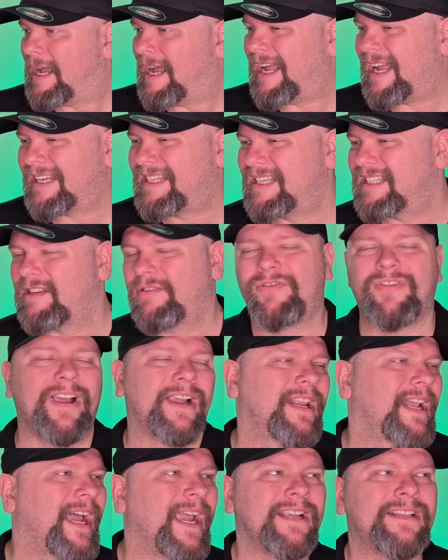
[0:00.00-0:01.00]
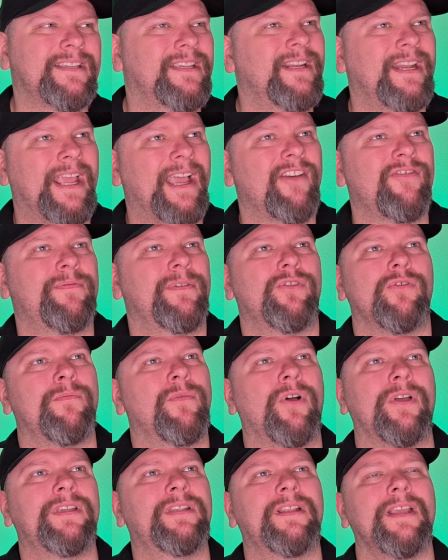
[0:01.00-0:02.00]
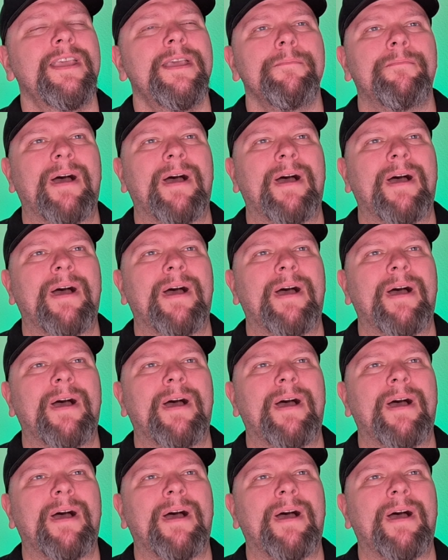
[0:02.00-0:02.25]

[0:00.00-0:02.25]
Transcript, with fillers: Ach, dieses Vergleich, sie nervt mich um euch.